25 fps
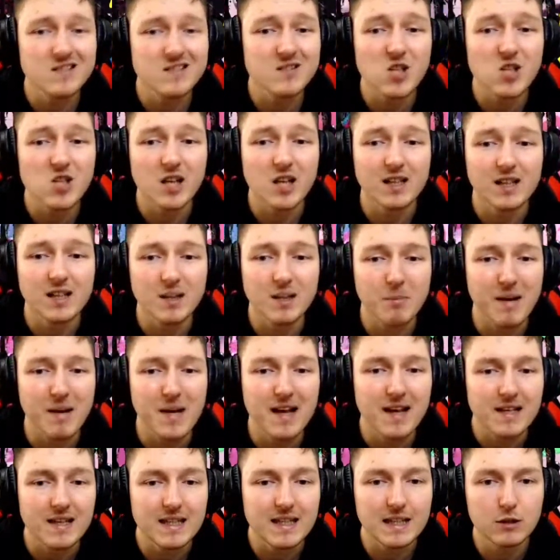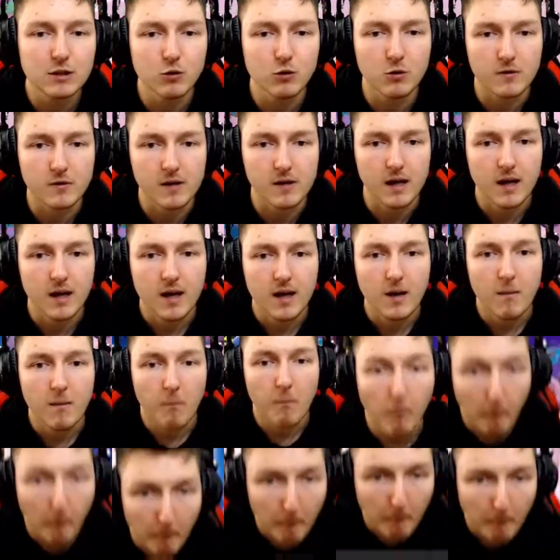sıcaklarda bayağı iyi gidiyor oraya.
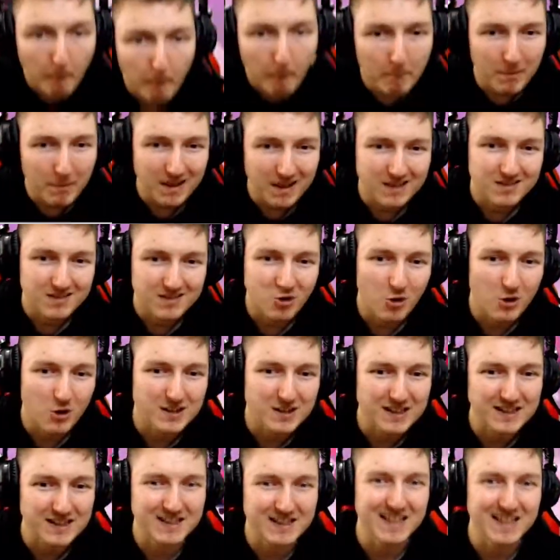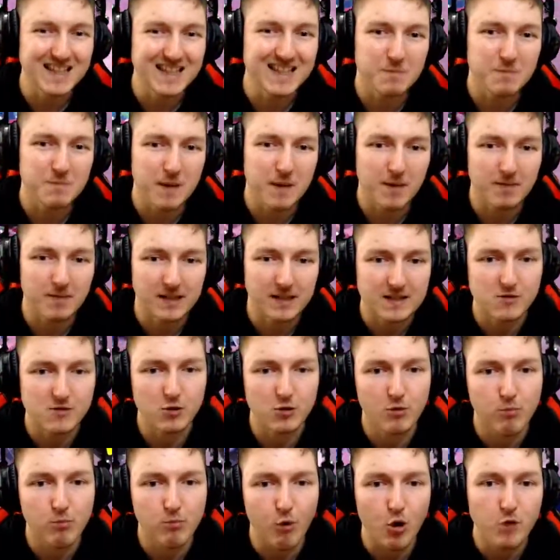O kadar da iyi gitmeyebilir.
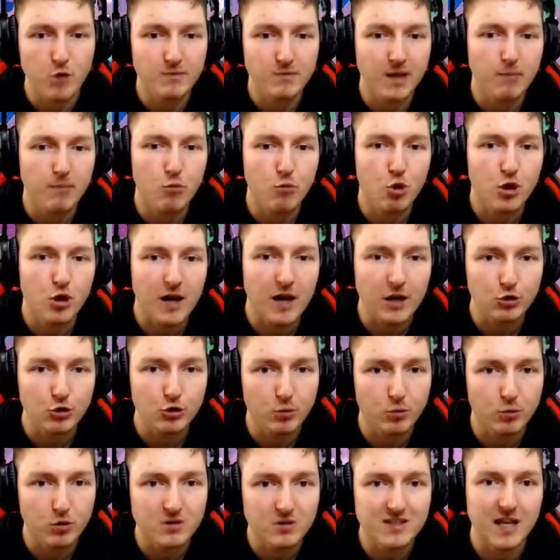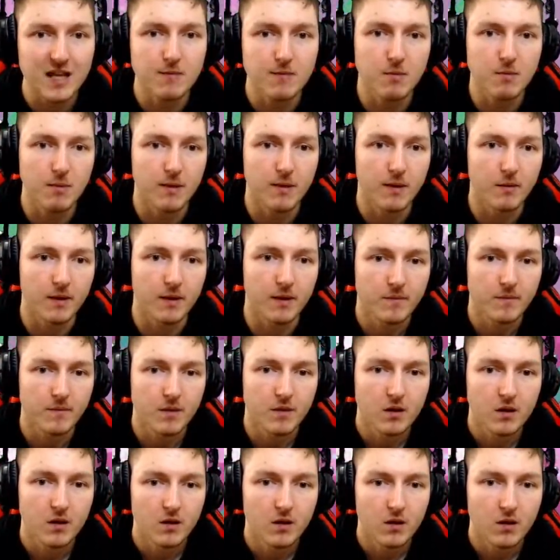Çünkü boyumdan büyük kartopunu sevmem abi.
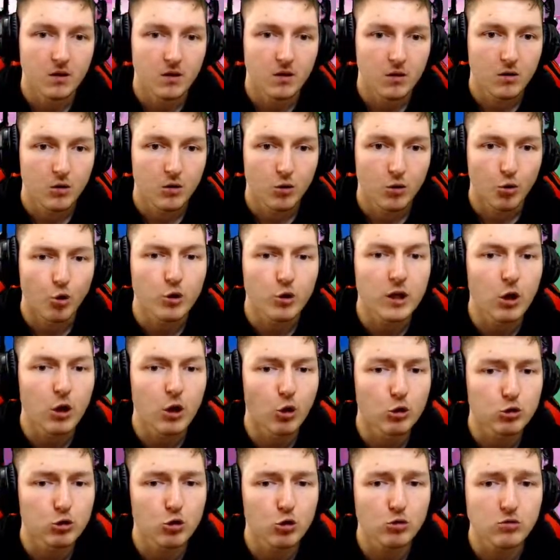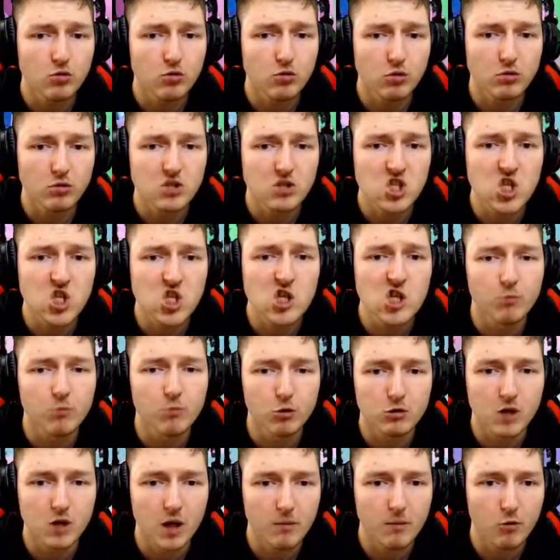O ne olur o, o çığ
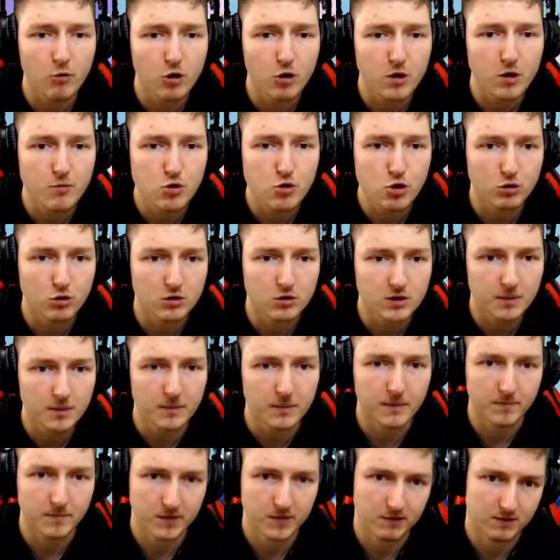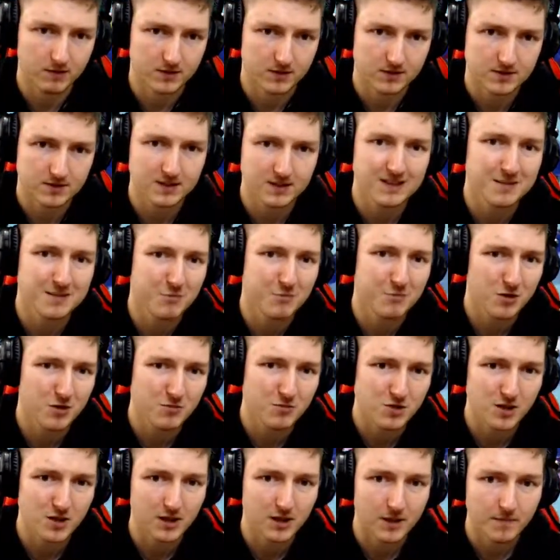olur abi öyle bir şey olur değil mi? Evet sanırım öyle
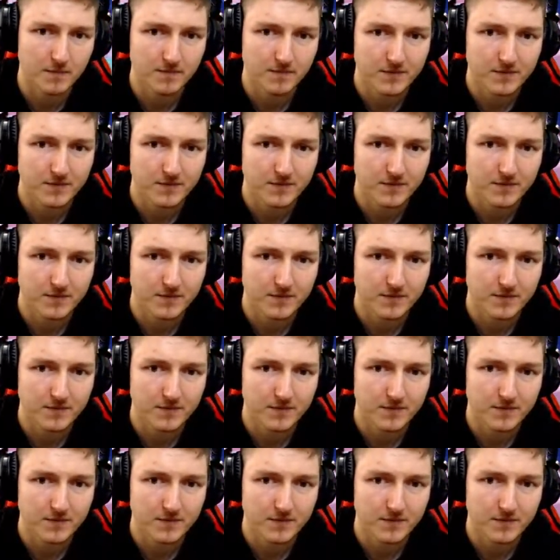bir şeyler.